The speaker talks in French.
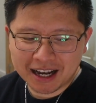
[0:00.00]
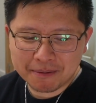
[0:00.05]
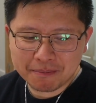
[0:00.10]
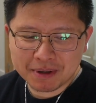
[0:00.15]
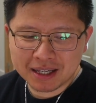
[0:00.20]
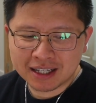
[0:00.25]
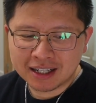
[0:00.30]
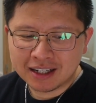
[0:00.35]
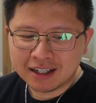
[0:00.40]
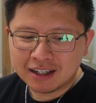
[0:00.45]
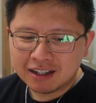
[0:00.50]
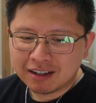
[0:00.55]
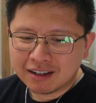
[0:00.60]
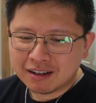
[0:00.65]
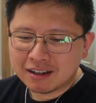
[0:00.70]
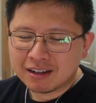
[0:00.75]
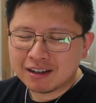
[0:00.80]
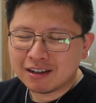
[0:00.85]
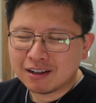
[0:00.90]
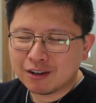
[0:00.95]
Mais
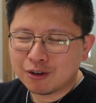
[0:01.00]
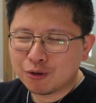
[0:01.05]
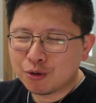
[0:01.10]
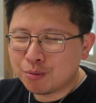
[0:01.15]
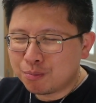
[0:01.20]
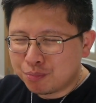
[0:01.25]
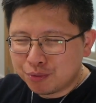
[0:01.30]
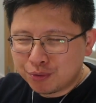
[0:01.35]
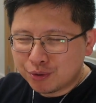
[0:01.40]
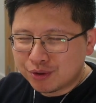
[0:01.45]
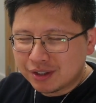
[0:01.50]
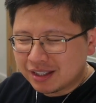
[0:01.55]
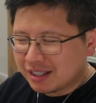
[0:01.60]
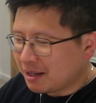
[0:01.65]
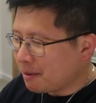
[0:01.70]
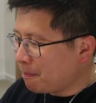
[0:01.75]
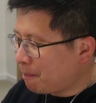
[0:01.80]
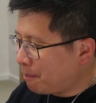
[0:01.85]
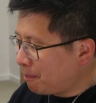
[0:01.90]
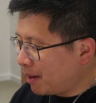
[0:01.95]
le but,
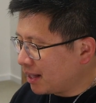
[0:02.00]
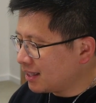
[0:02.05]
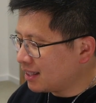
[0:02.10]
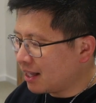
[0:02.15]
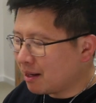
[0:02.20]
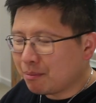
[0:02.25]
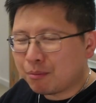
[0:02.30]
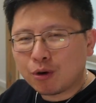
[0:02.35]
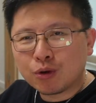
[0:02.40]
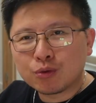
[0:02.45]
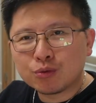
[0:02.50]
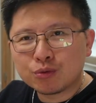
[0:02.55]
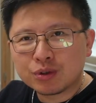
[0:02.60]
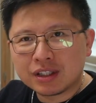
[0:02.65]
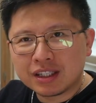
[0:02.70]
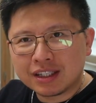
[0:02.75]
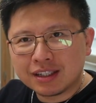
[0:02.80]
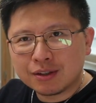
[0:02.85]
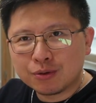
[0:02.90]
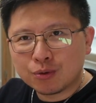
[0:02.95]
c'est pas tellement
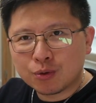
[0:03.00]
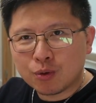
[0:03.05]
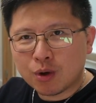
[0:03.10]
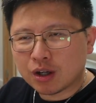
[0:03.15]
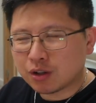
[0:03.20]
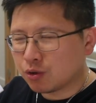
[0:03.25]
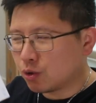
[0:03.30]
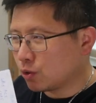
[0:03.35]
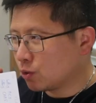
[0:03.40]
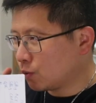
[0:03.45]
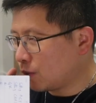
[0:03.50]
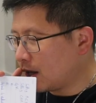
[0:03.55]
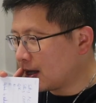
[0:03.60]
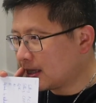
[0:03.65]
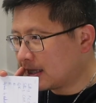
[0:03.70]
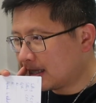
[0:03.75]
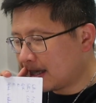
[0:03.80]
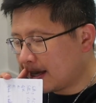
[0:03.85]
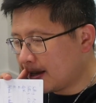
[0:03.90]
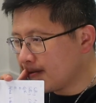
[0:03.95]
l'outil ou quoi que ce soit,
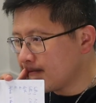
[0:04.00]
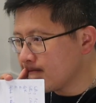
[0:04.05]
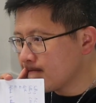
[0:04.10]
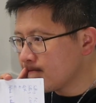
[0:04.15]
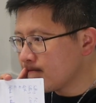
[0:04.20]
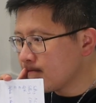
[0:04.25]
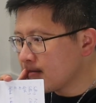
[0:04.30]
c'est